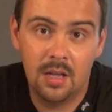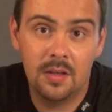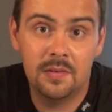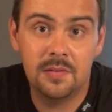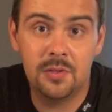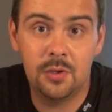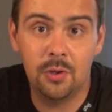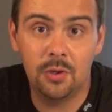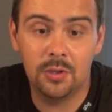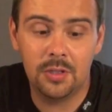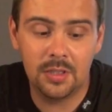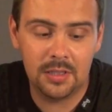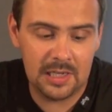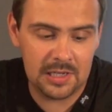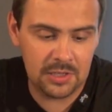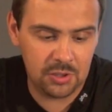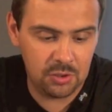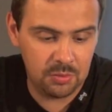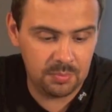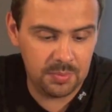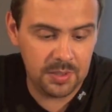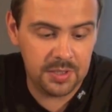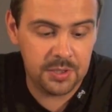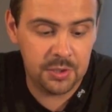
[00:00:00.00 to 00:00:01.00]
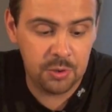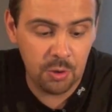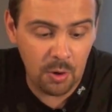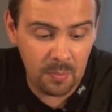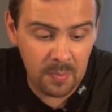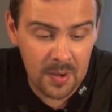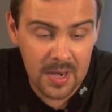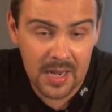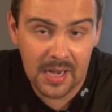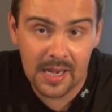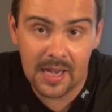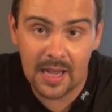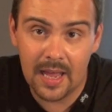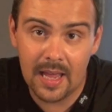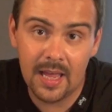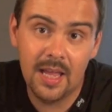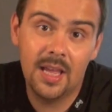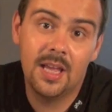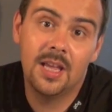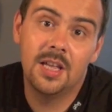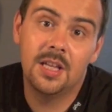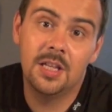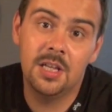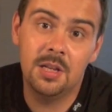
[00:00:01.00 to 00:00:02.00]
Все это должно быть тепленькое,
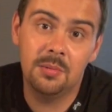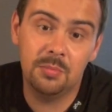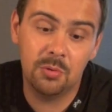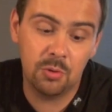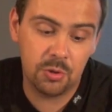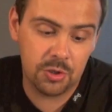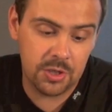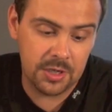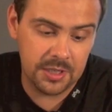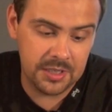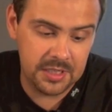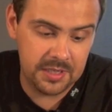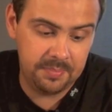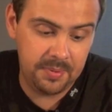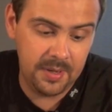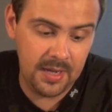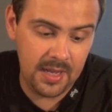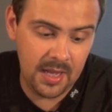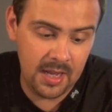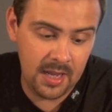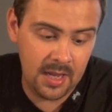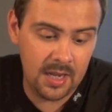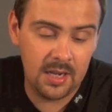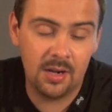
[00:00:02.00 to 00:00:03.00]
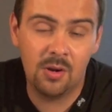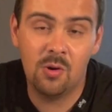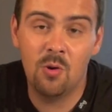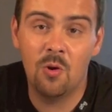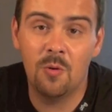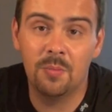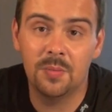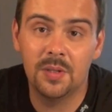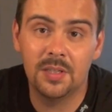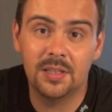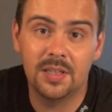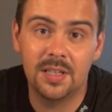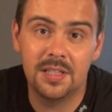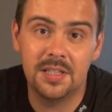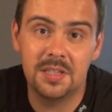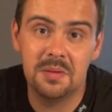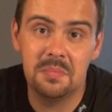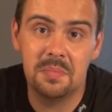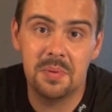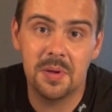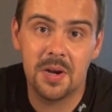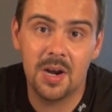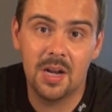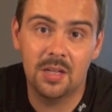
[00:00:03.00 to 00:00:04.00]
немножко теплее комнатной
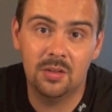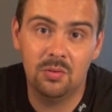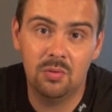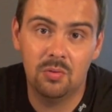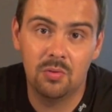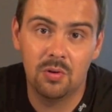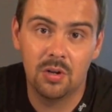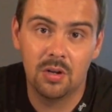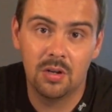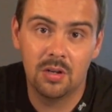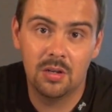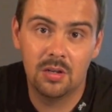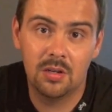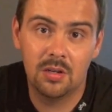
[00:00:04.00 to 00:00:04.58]
температуры.